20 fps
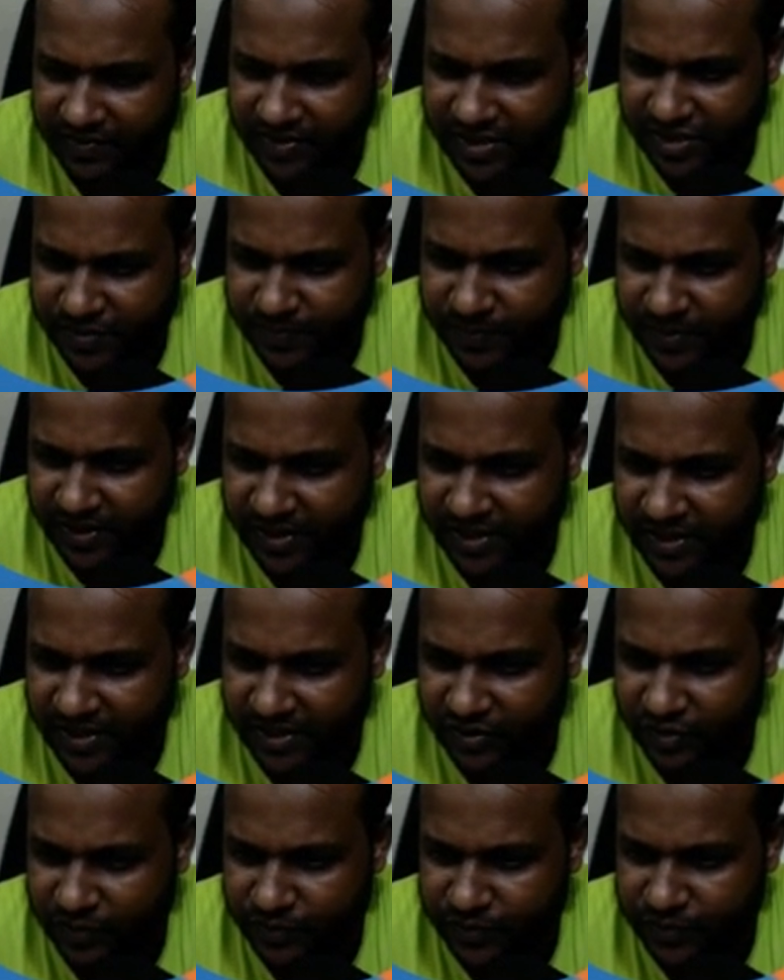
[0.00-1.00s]
ট্রান্সপারেন্ট
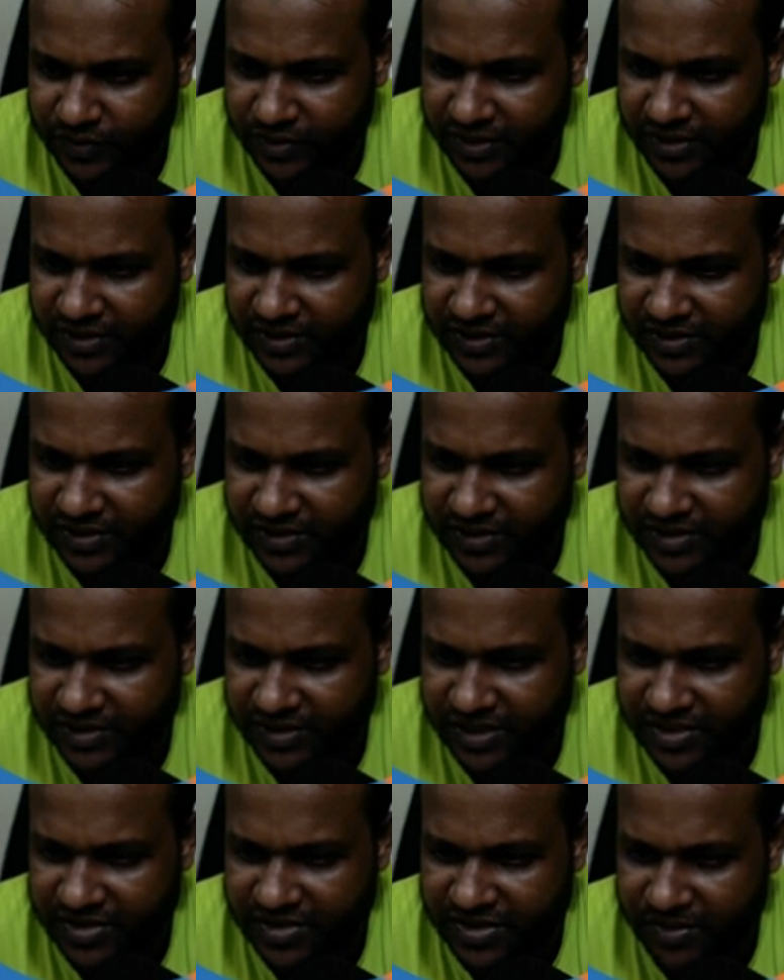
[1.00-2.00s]
একটা অপশন থাকে
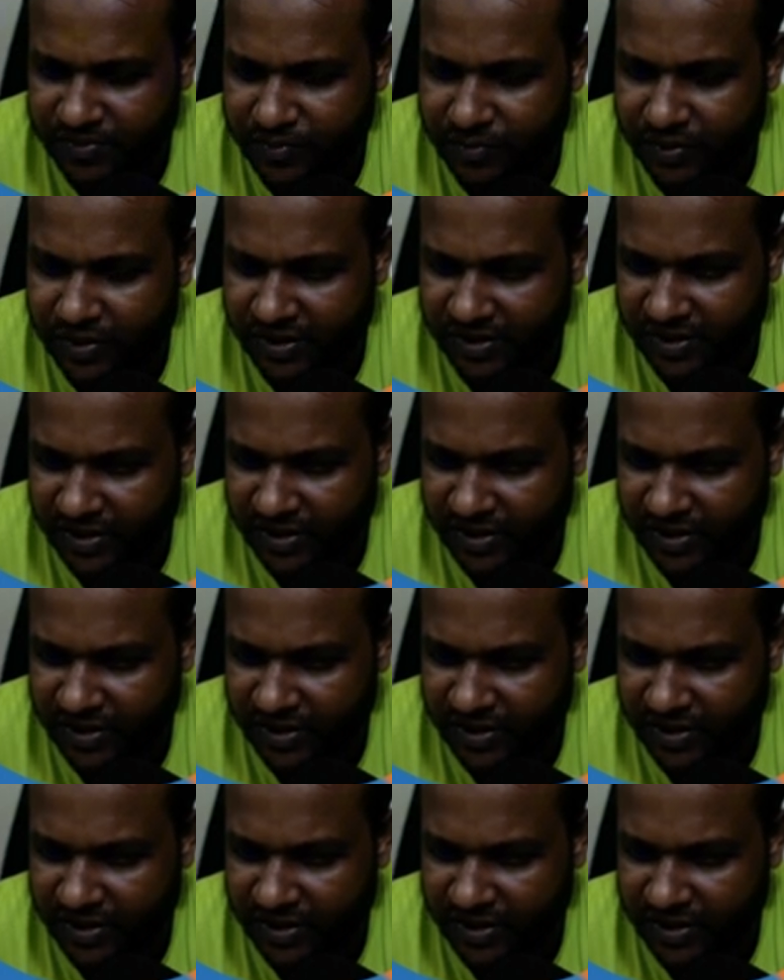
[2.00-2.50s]
জাস্ট সিম্বলটা